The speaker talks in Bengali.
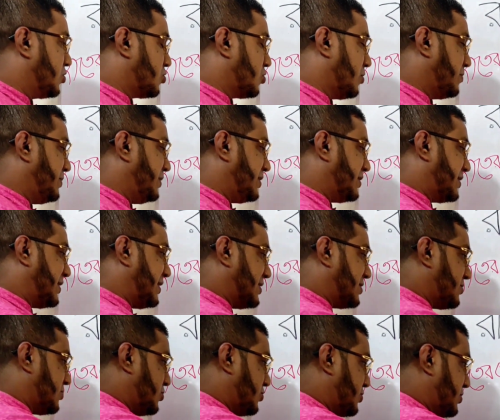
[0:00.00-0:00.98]
রবির
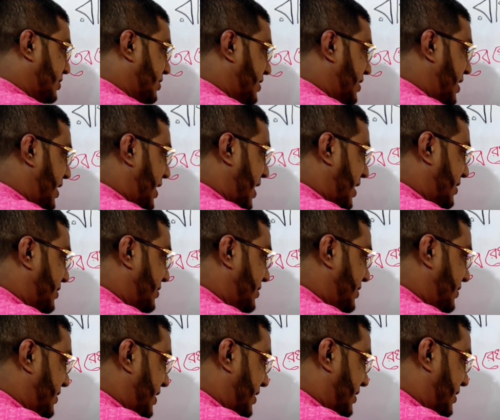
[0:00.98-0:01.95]
ক্ষেত্র থেকে
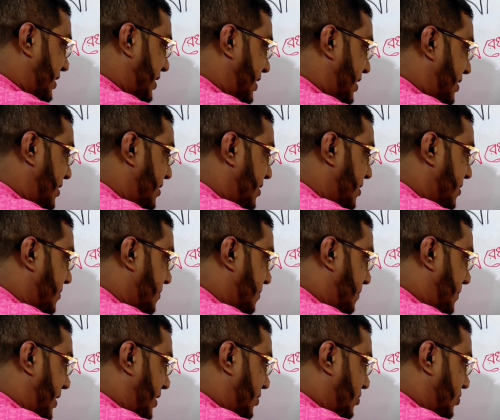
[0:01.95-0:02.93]
একটি রেখা
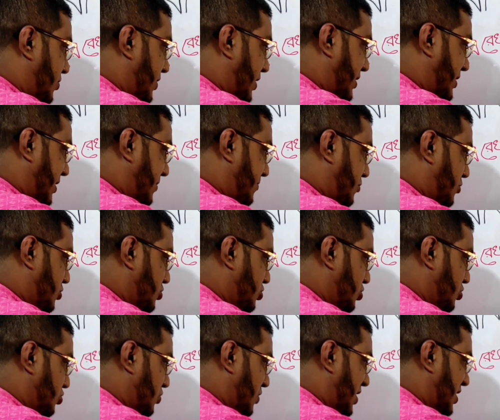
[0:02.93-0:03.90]
বাক্য রেখা
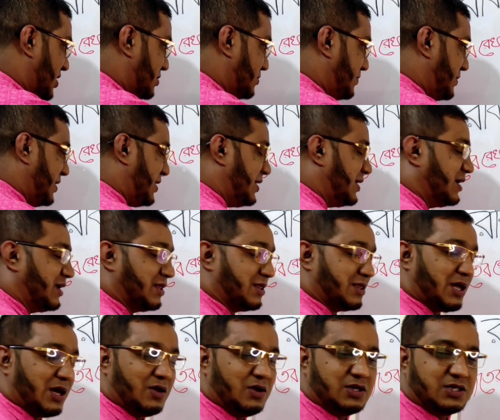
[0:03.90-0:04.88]
পর্যন্ত আসবে
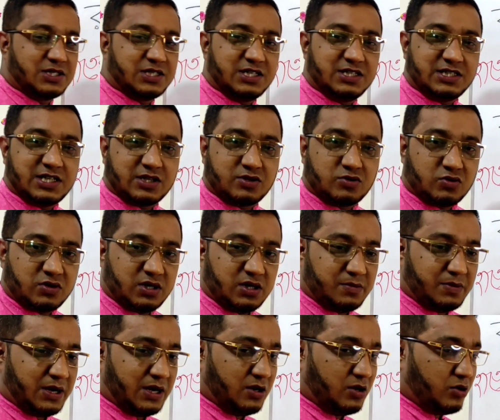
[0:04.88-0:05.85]
তাহলে সেই জাতকের
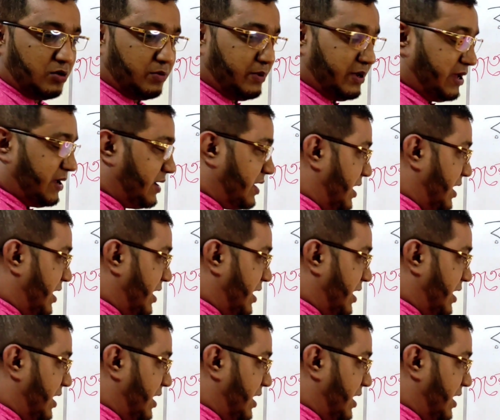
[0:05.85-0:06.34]
ভালো হবে